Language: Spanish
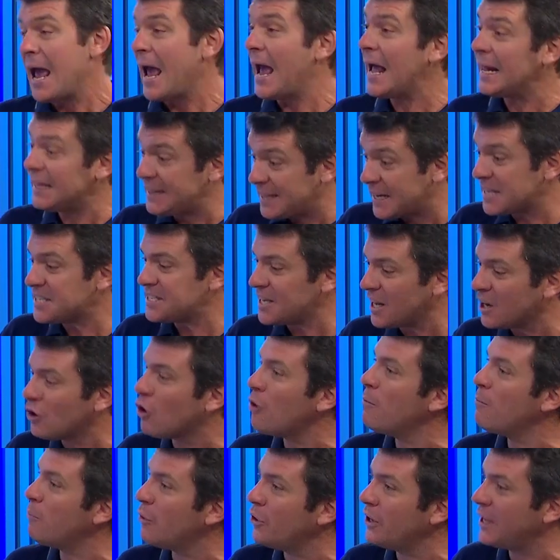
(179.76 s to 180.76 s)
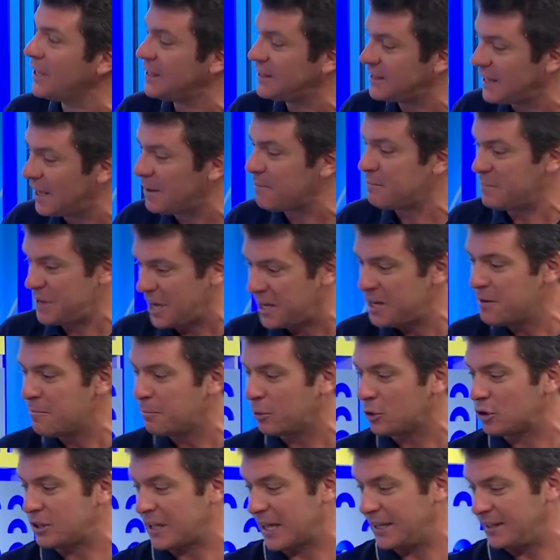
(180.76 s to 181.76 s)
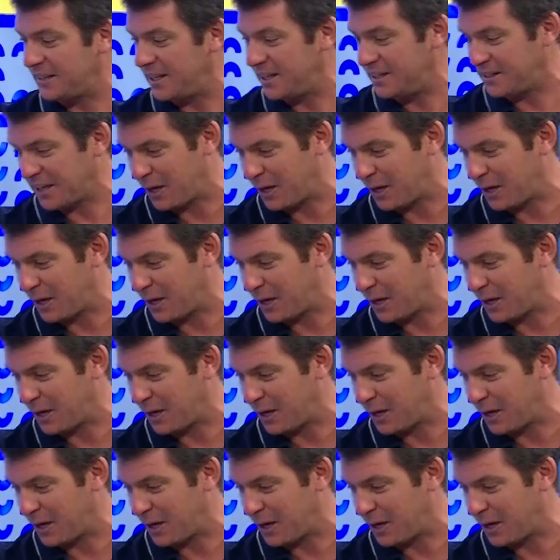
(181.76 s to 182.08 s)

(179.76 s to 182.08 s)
El tercer componente, bien importante, y